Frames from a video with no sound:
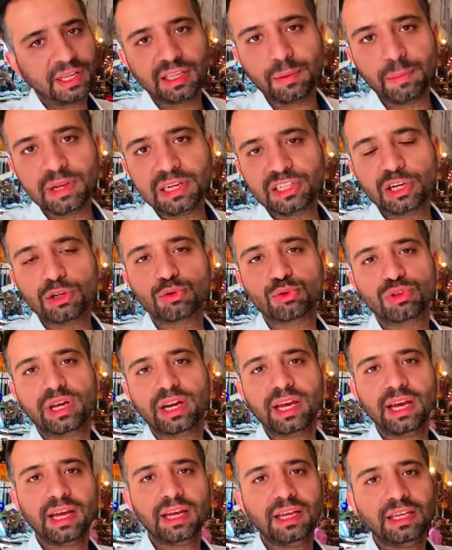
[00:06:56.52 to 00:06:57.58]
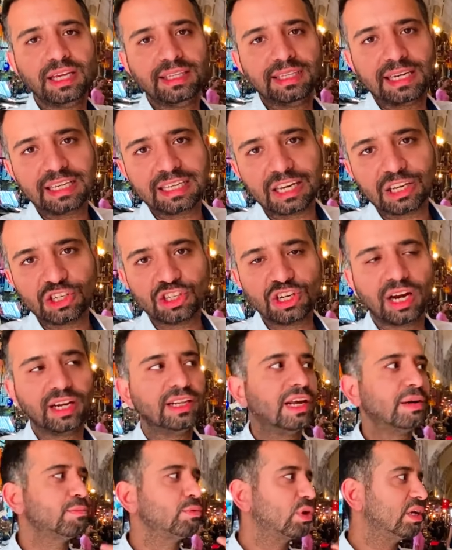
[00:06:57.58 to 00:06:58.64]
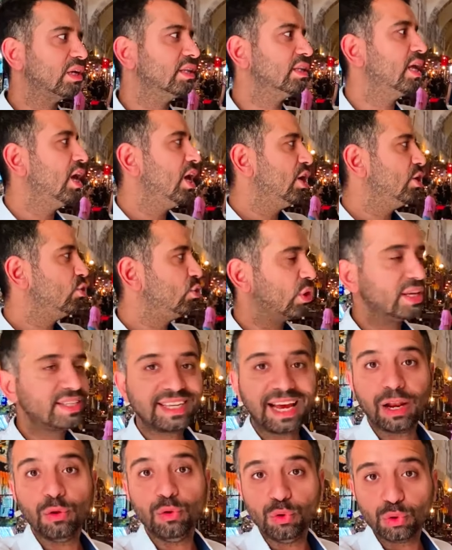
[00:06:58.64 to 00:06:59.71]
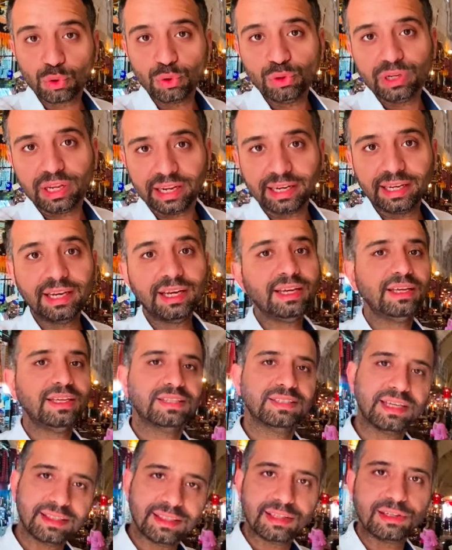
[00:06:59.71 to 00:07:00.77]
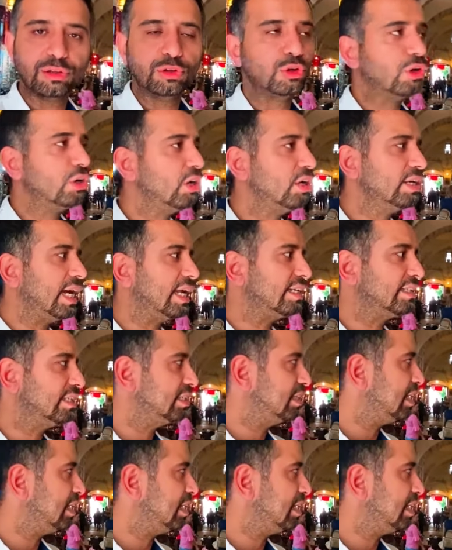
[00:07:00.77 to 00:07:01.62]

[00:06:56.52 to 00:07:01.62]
edebileceğiniz üzere hediyelik eşyalar, buranın yöresel ürünleri satılıyor. Yani